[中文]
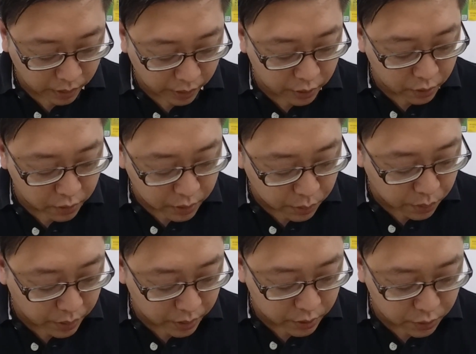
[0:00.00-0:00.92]
还有的
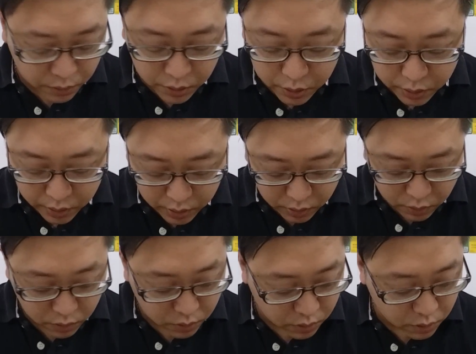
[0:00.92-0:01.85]
话就是，
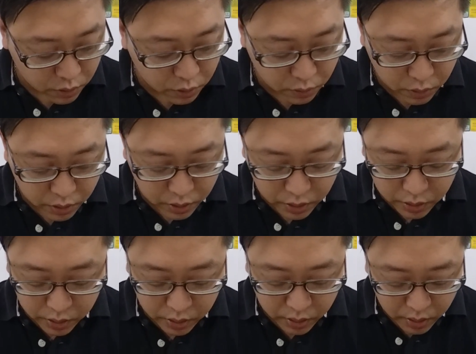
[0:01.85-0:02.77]
就
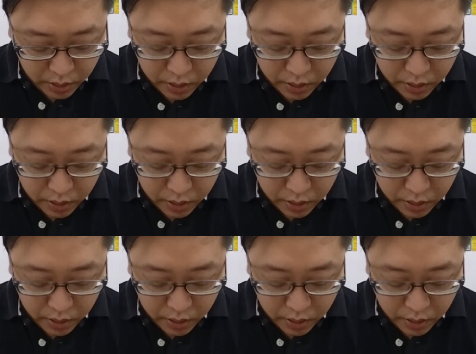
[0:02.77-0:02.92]
是